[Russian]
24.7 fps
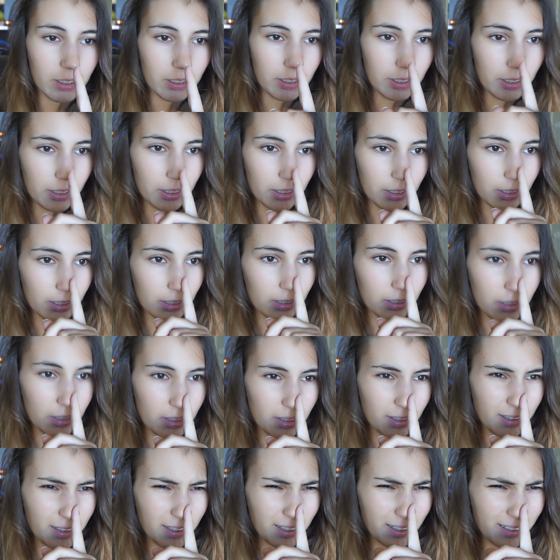
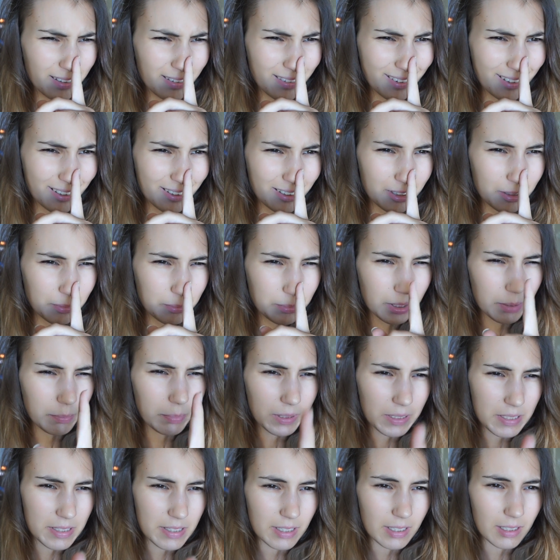И это мы
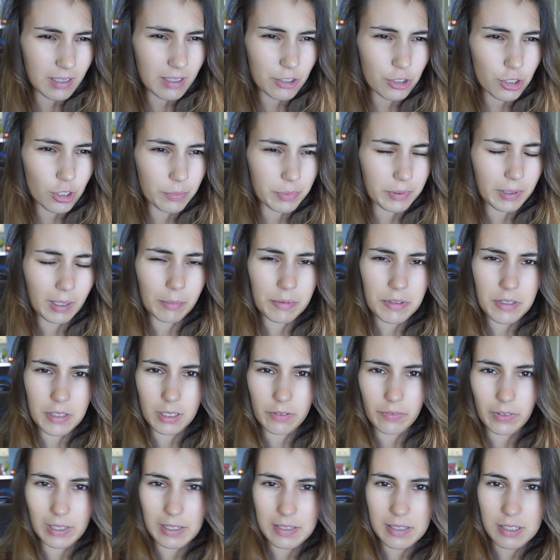просили, чтобы нам
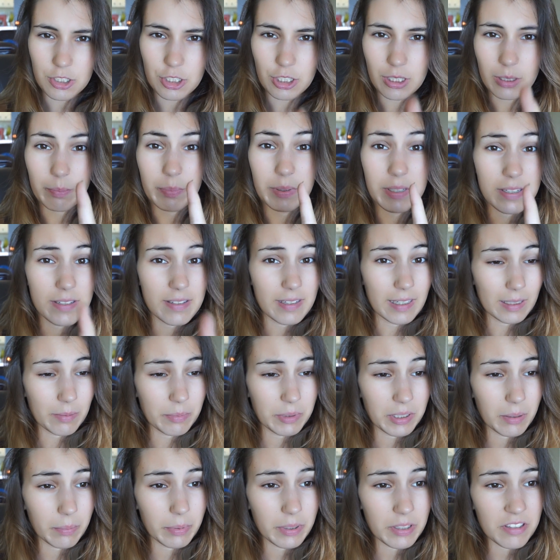установили сначала 50
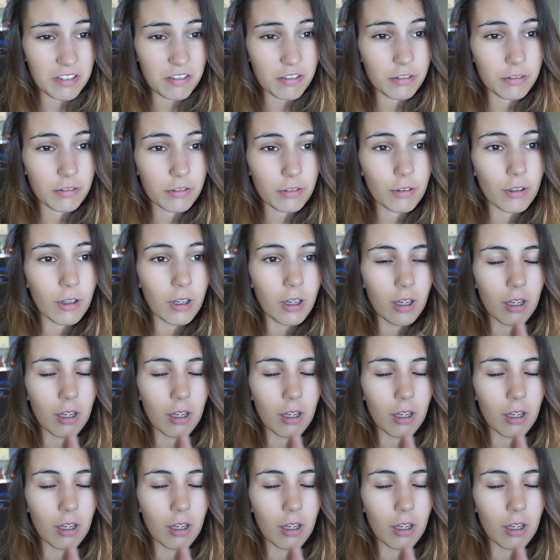мегабит в секунду,